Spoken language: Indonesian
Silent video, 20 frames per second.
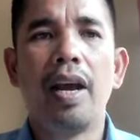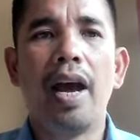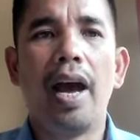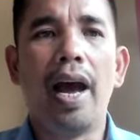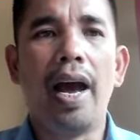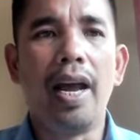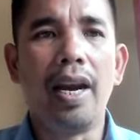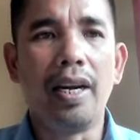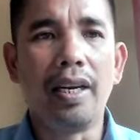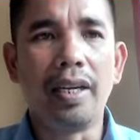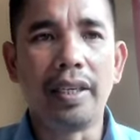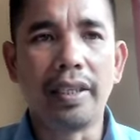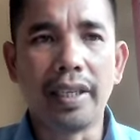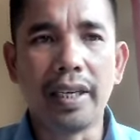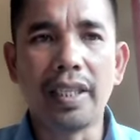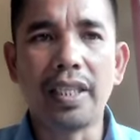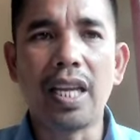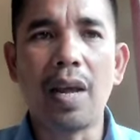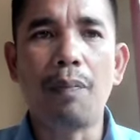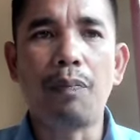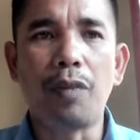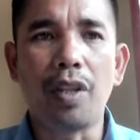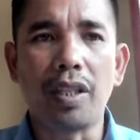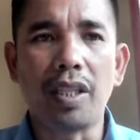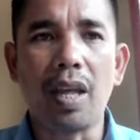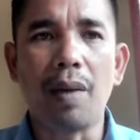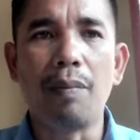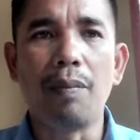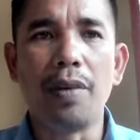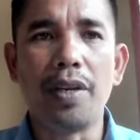Alkitab
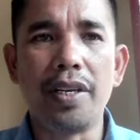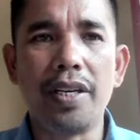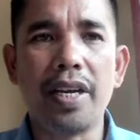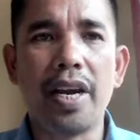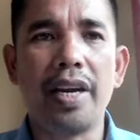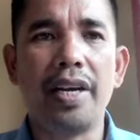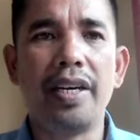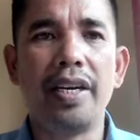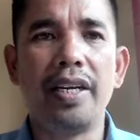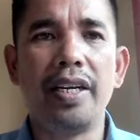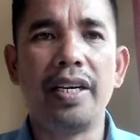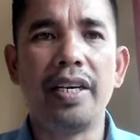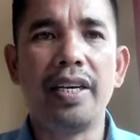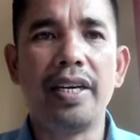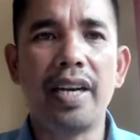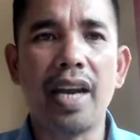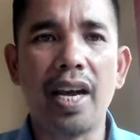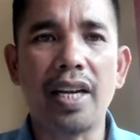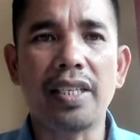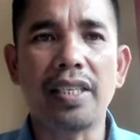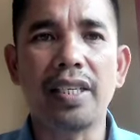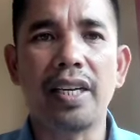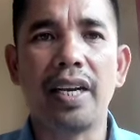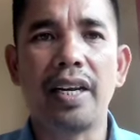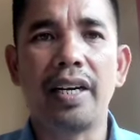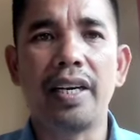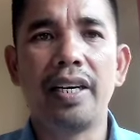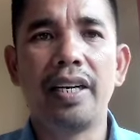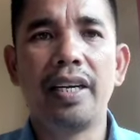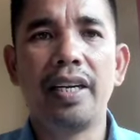tetap menjadi dasar
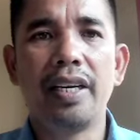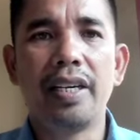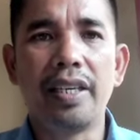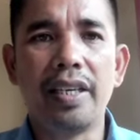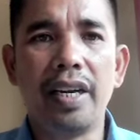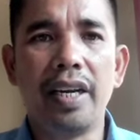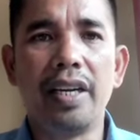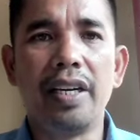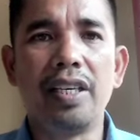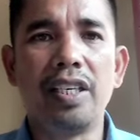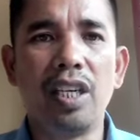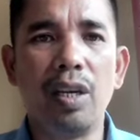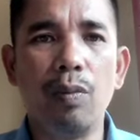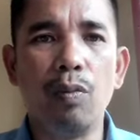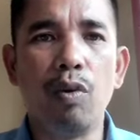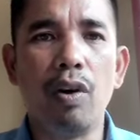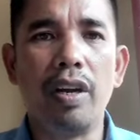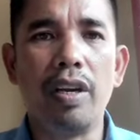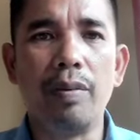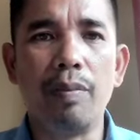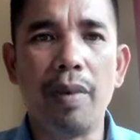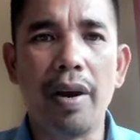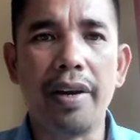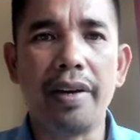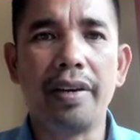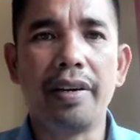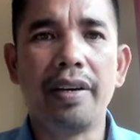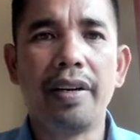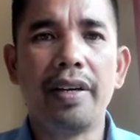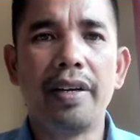dari semua iman
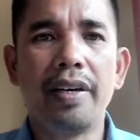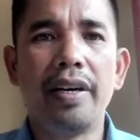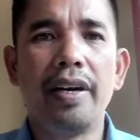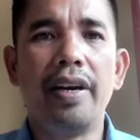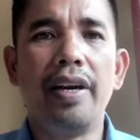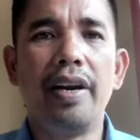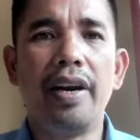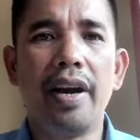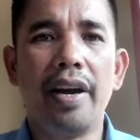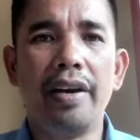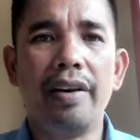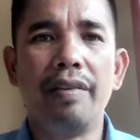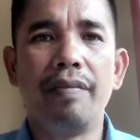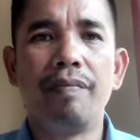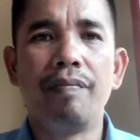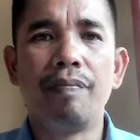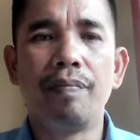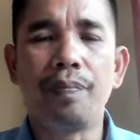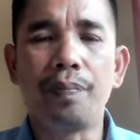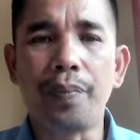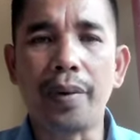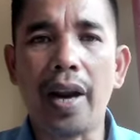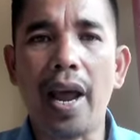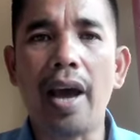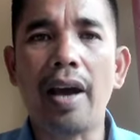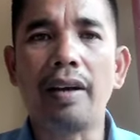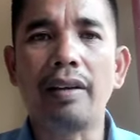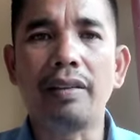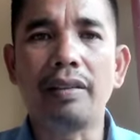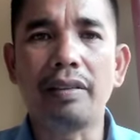dan
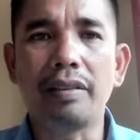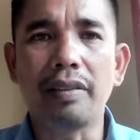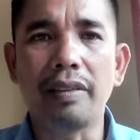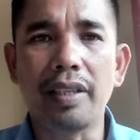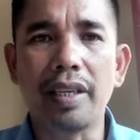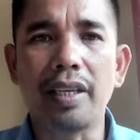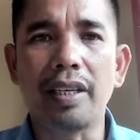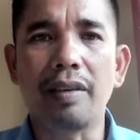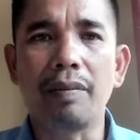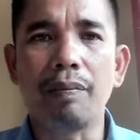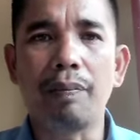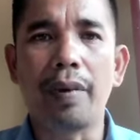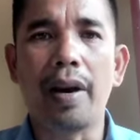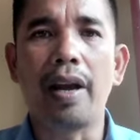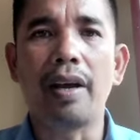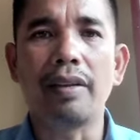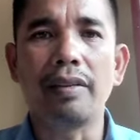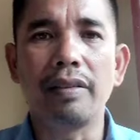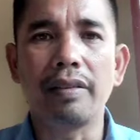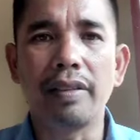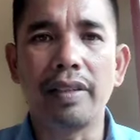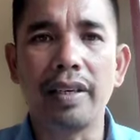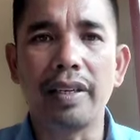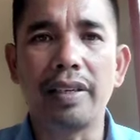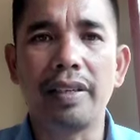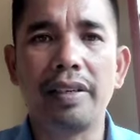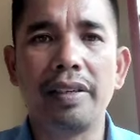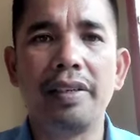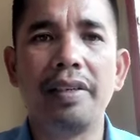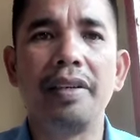
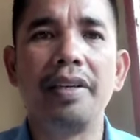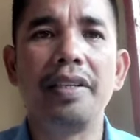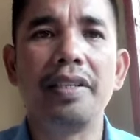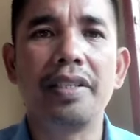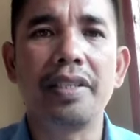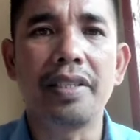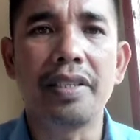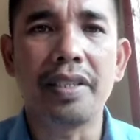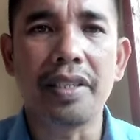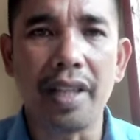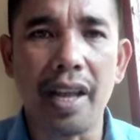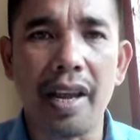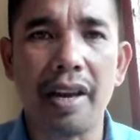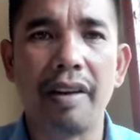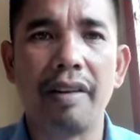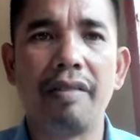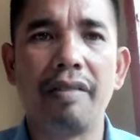praktik-praktik Kristen.